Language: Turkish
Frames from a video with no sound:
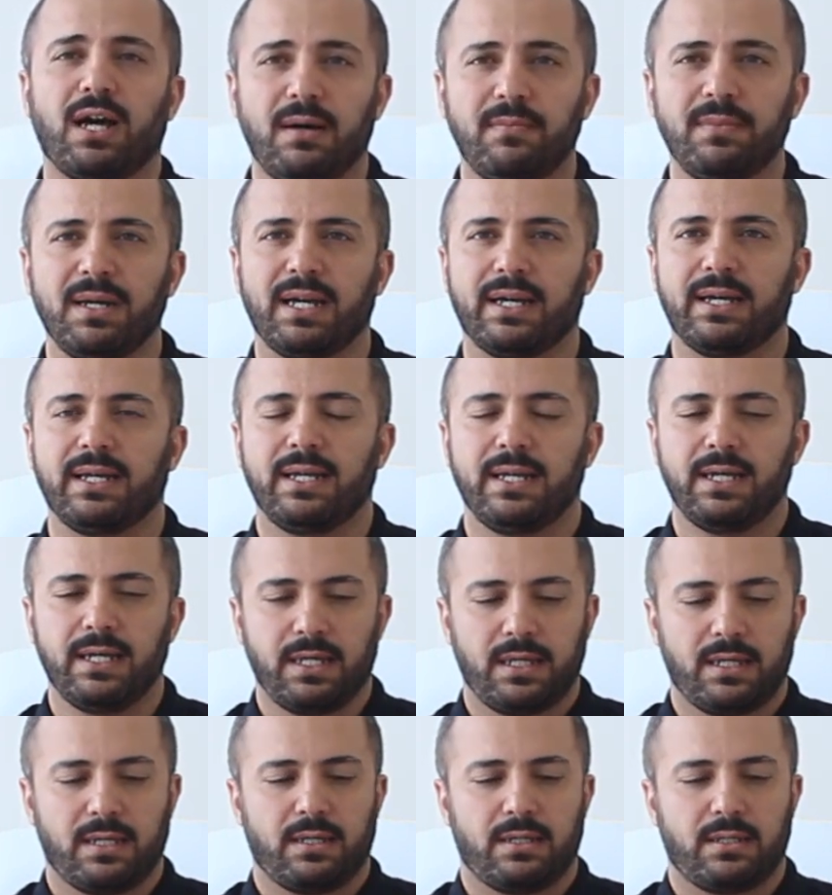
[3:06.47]
ama
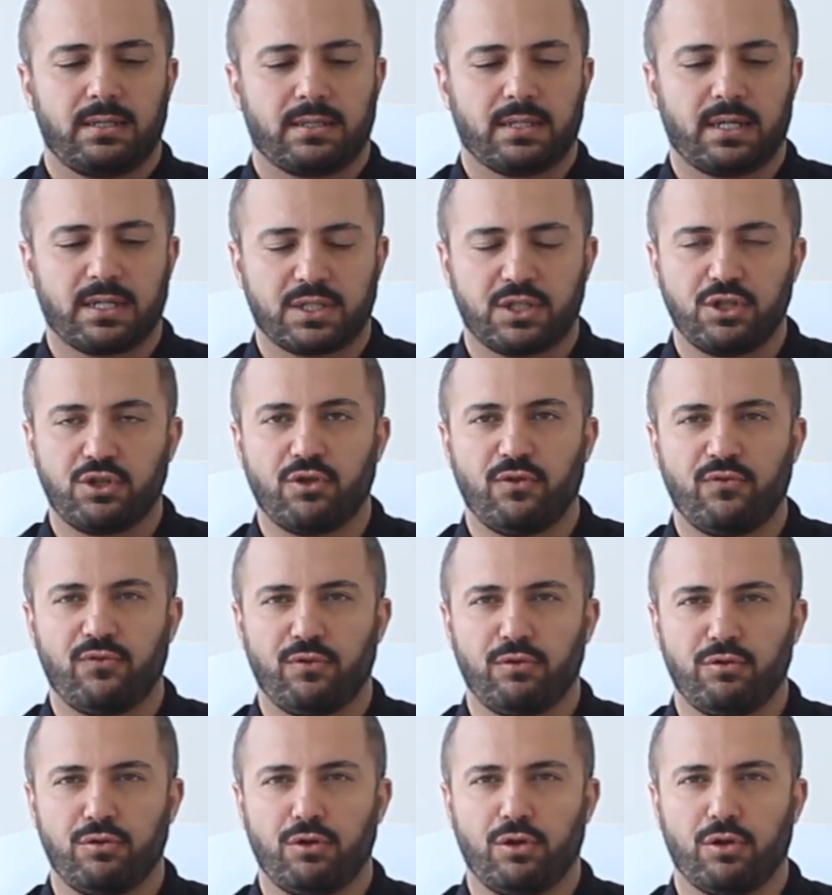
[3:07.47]
taksi
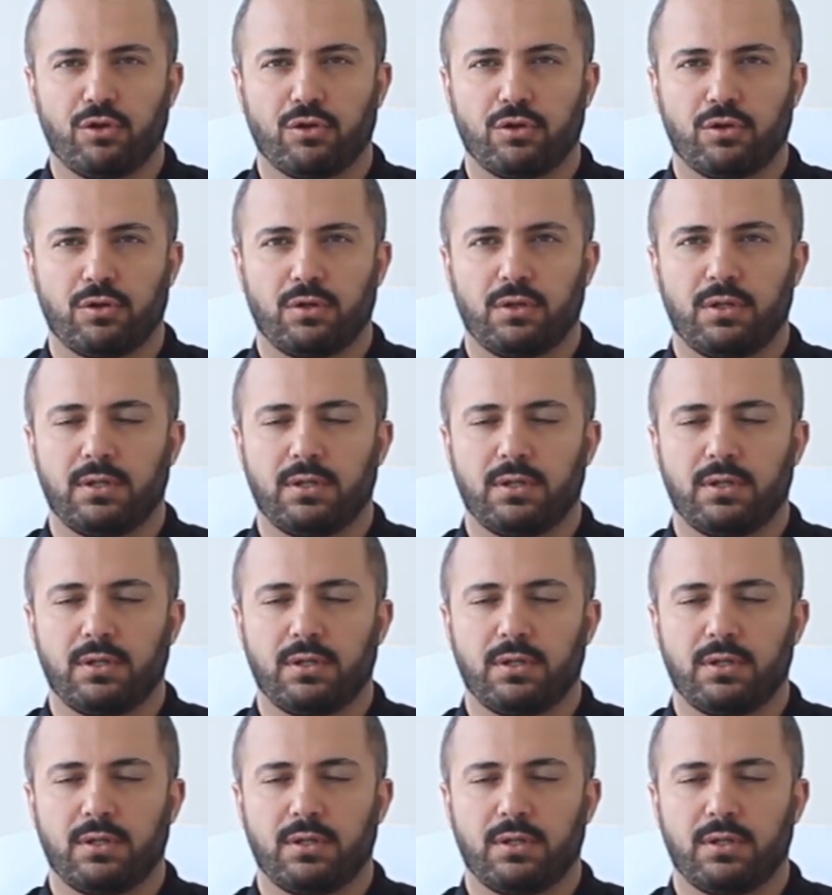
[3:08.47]
şoförlüğü,